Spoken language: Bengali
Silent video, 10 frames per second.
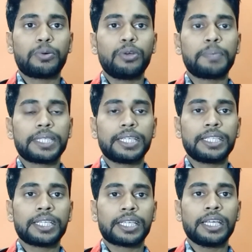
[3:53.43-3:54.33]
ফুল
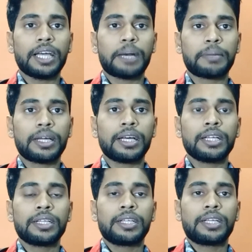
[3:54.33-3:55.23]
পেশেন্টদেরকে আমরা
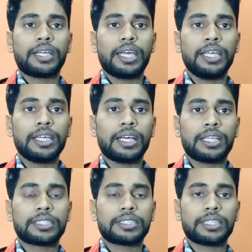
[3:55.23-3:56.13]
এই
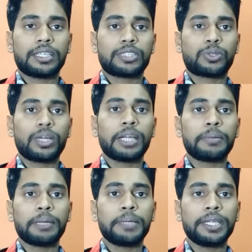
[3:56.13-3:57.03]

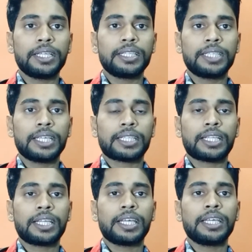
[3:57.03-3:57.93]
সরিনাম রেমেডিটি দিয়ে
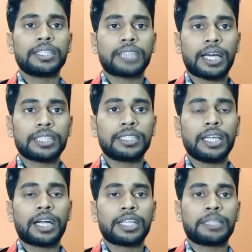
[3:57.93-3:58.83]
তাদের এই
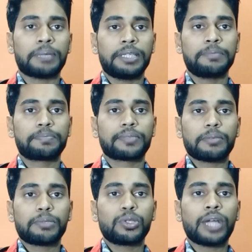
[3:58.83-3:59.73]
ধাতটি হাঁটাতে পারি
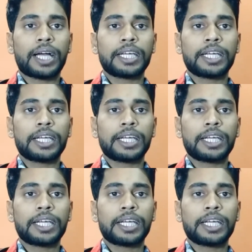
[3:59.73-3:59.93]
বন্ধুরা